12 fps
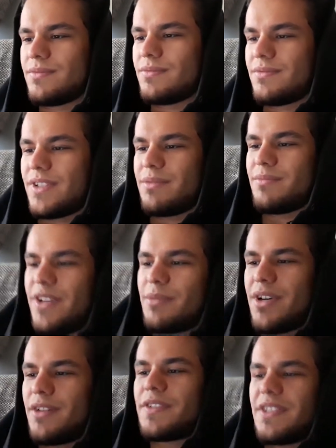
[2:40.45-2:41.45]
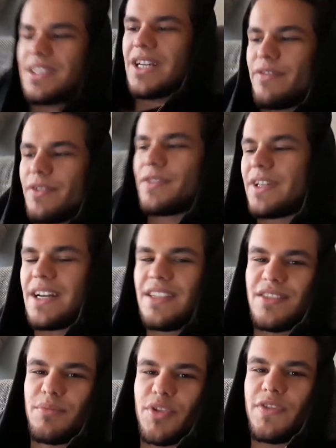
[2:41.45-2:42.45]
Warum, warum kauft er sich Kaffee auf der
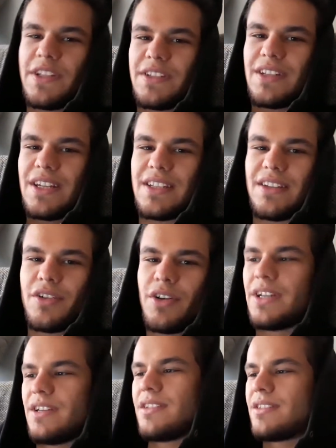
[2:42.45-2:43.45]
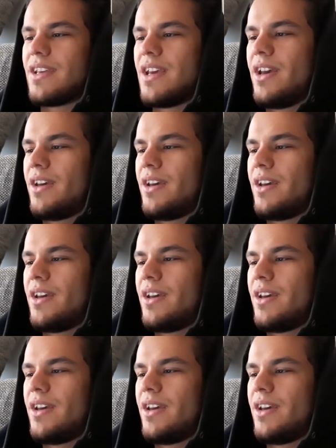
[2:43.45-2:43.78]
Raste und beschwert sich dann, dass er teuer ist?